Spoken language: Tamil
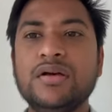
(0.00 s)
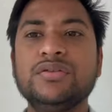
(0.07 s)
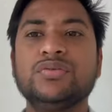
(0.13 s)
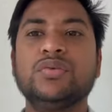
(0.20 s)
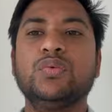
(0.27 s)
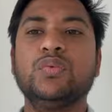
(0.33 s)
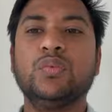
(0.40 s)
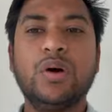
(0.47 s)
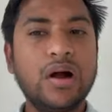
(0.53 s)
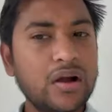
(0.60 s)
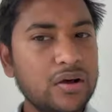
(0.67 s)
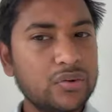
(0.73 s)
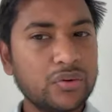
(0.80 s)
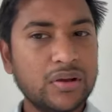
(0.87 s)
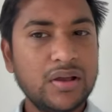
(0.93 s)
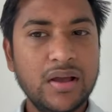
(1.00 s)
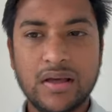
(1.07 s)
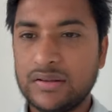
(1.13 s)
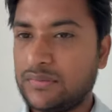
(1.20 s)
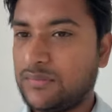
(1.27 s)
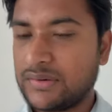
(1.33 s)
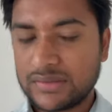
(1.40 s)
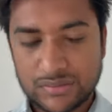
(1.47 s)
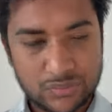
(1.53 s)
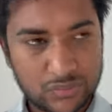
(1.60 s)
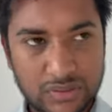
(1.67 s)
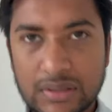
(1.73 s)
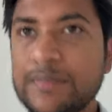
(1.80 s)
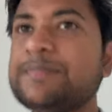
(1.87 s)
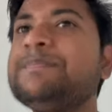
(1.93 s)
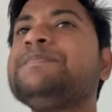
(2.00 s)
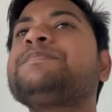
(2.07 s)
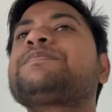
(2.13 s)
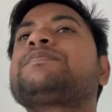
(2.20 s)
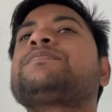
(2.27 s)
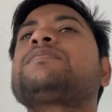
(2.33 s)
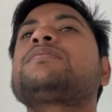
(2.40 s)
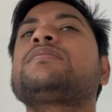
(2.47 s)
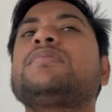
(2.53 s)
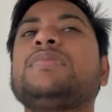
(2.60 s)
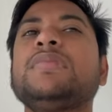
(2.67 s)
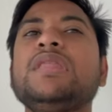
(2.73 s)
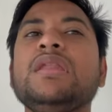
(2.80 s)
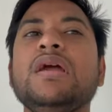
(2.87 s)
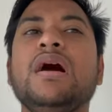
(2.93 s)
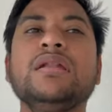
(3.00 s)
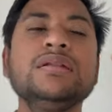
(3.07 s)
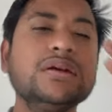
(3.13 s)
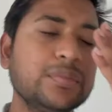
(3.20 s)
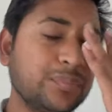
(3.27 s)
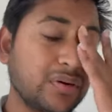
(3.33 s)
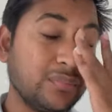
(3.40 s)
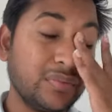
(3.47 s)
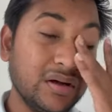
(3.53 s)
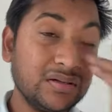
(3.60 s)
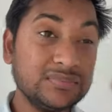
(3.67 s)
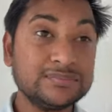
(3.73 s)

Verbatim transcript: ஸோ வாங்காதவங்க அதை வாங்கிக்கோங்க அதுக்கப்புறமா